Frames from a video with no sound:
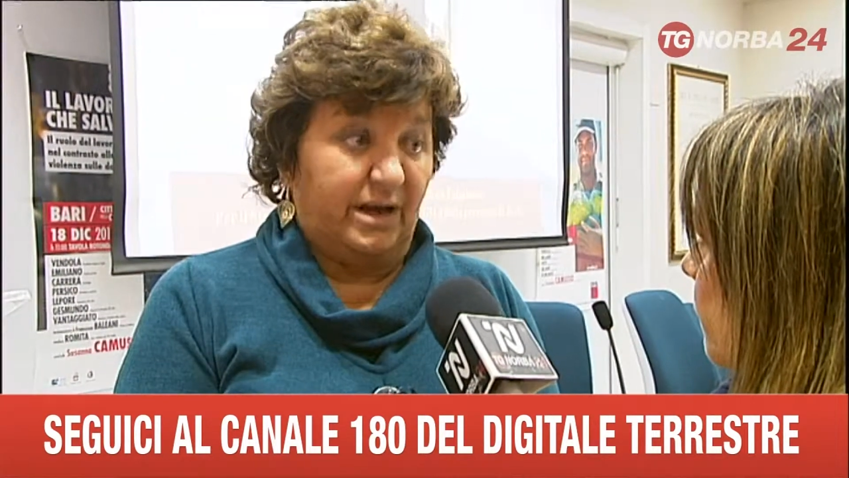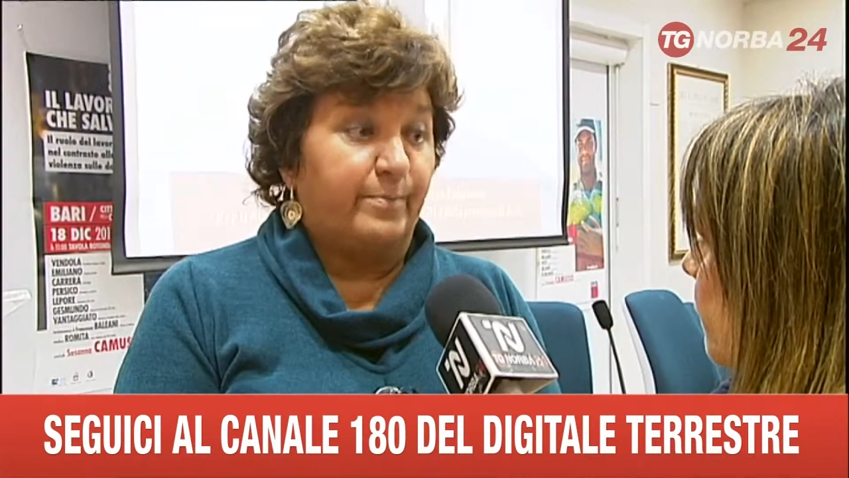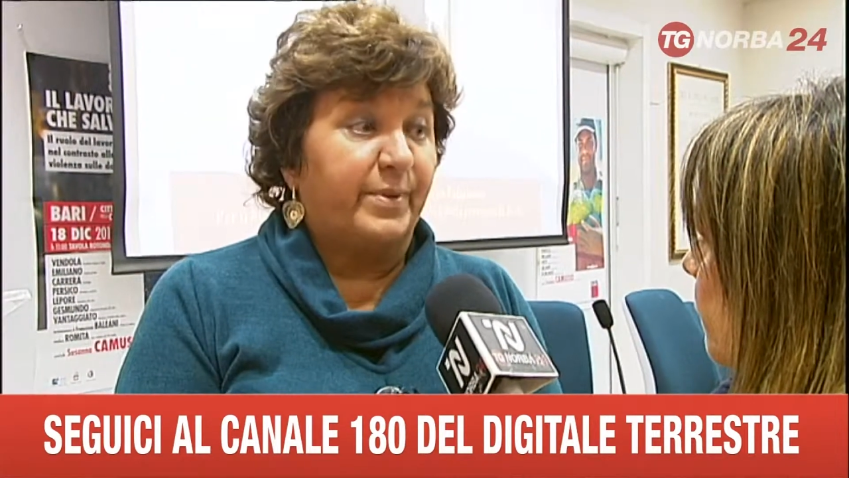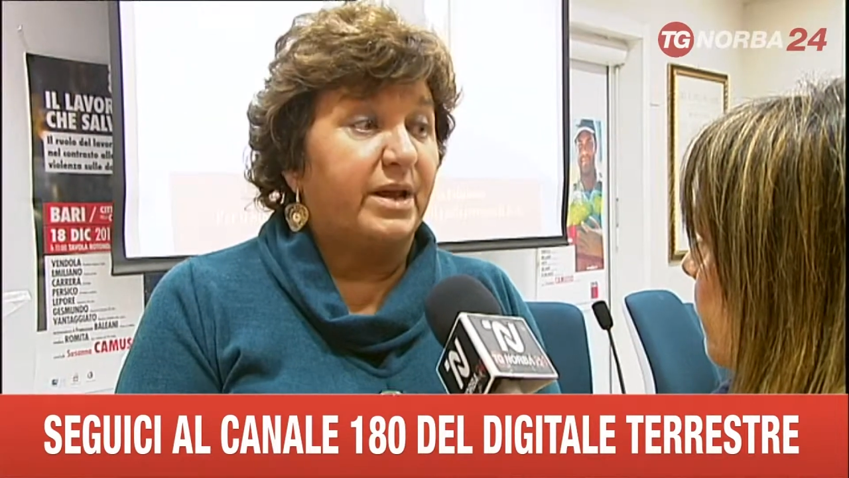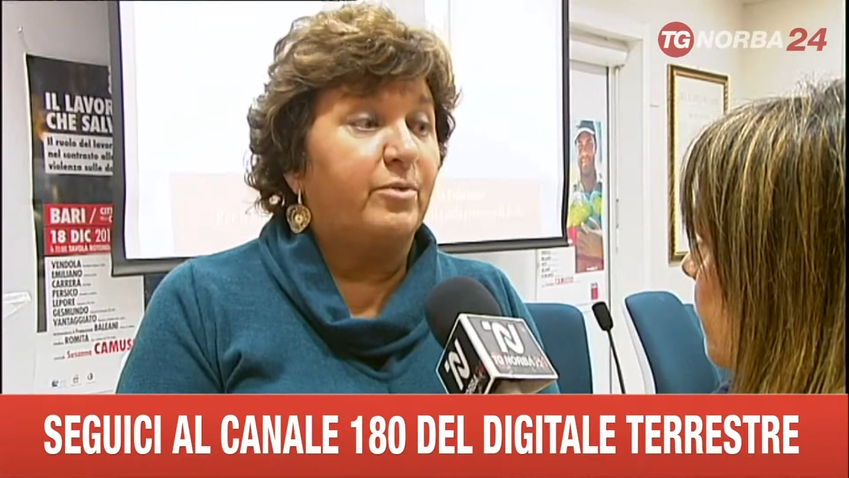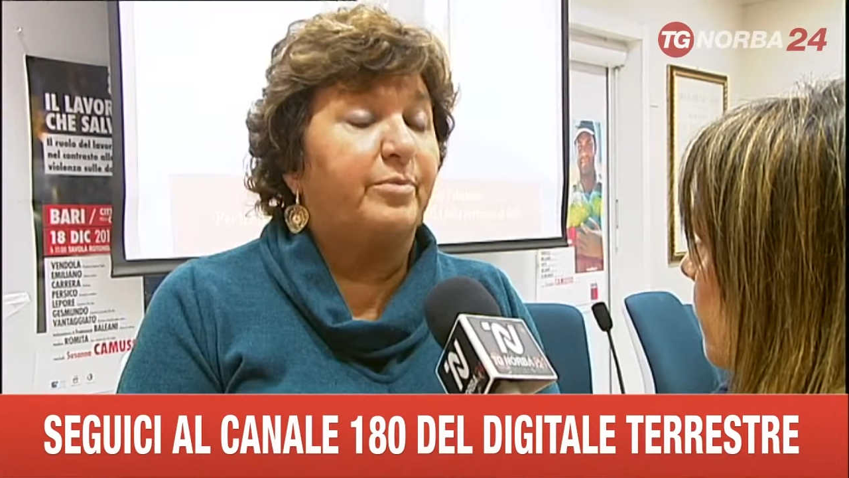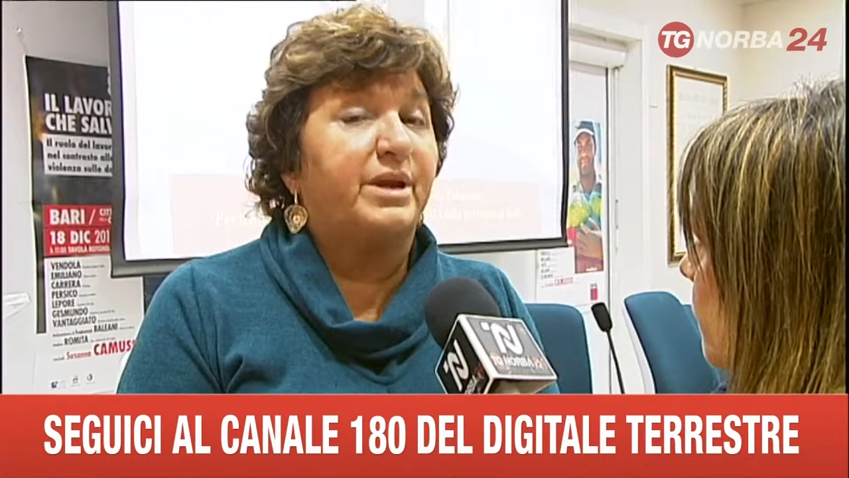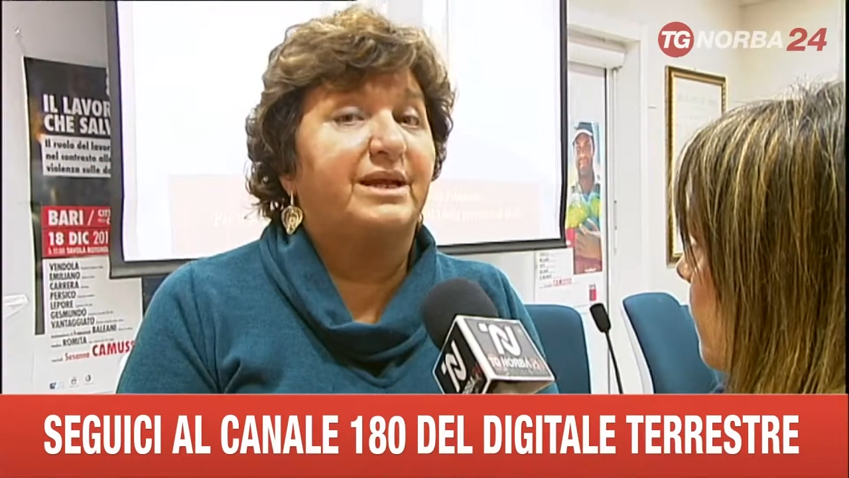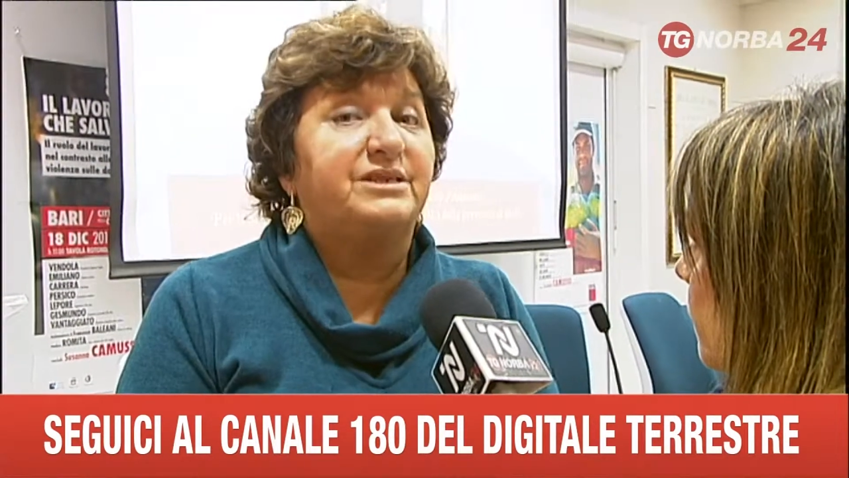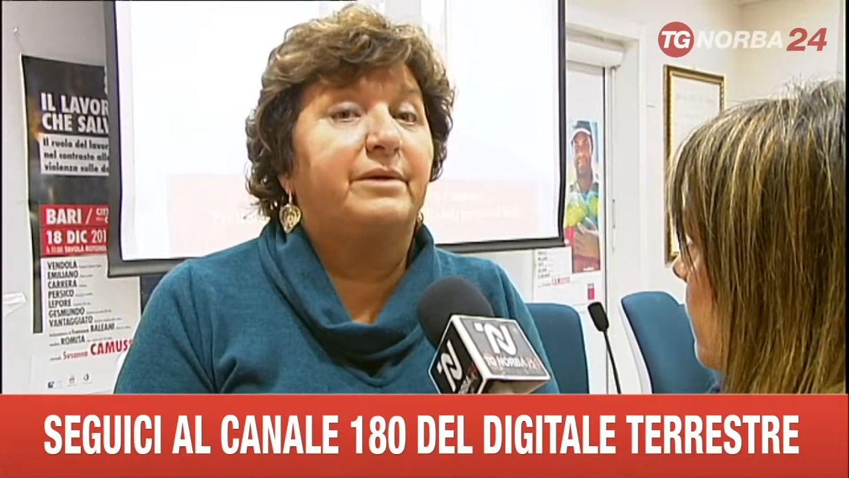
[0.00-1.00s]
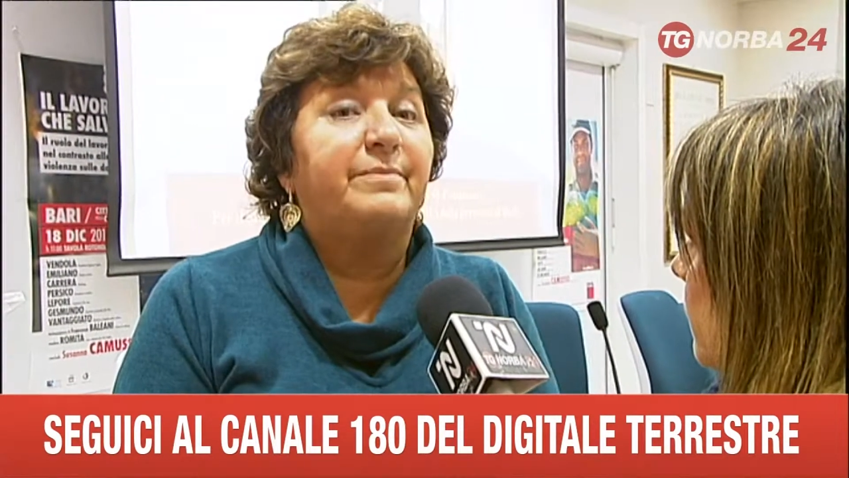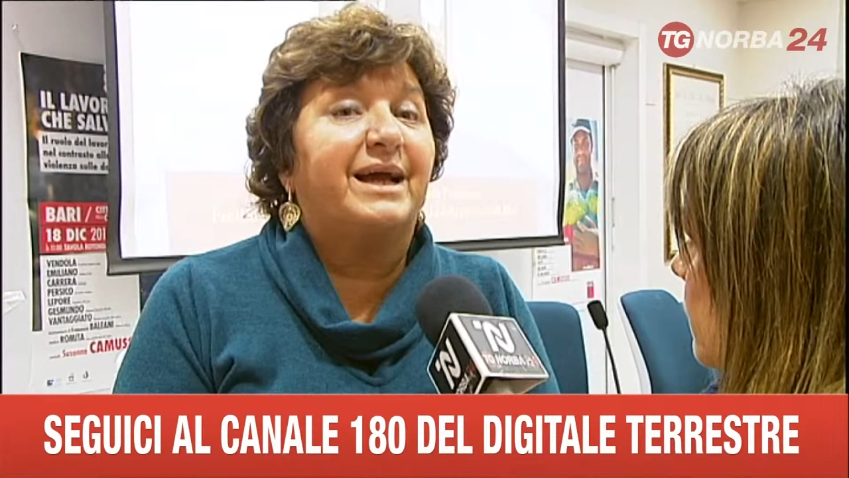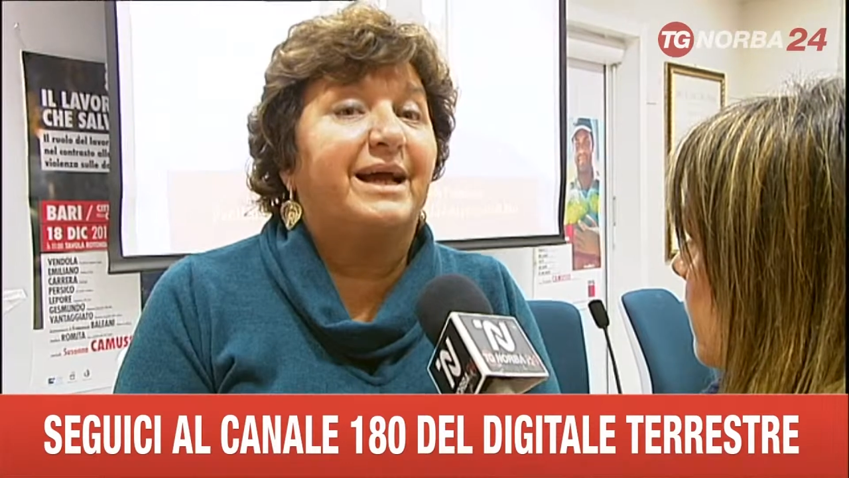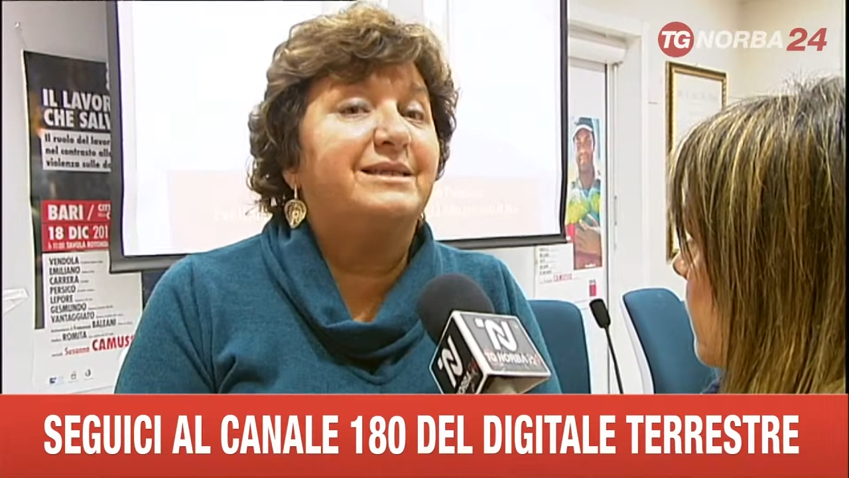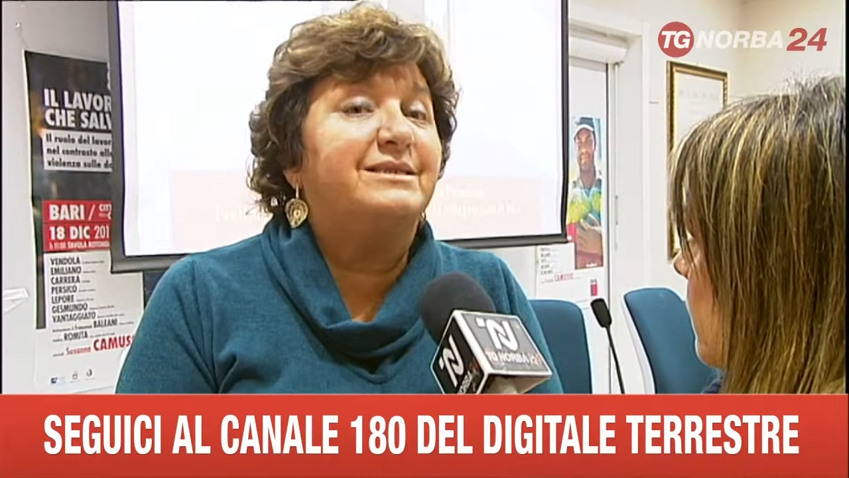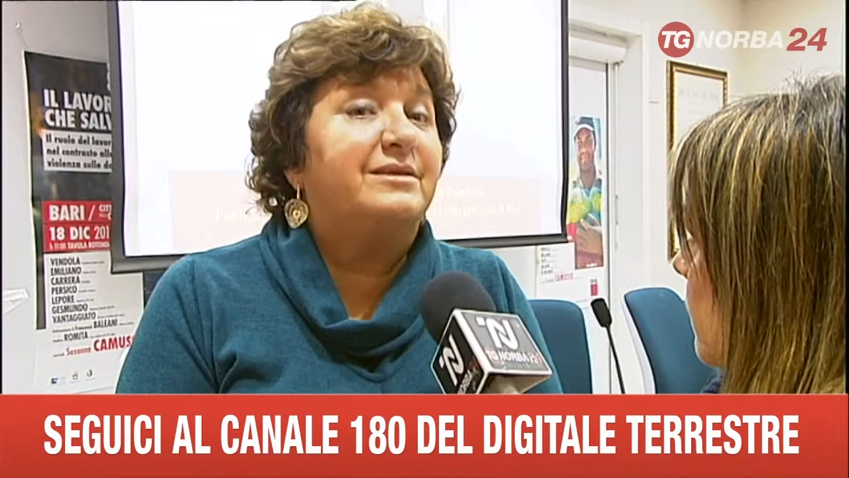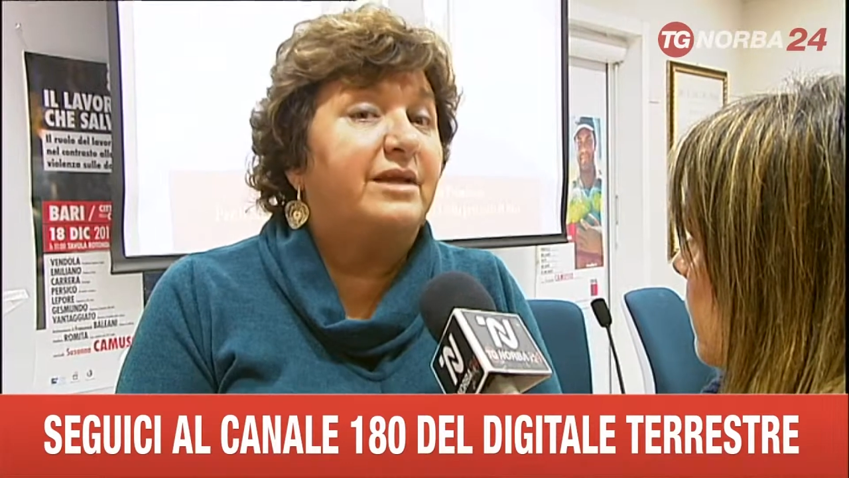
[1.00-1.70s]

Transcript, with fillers: Il primo perché c'è mancanza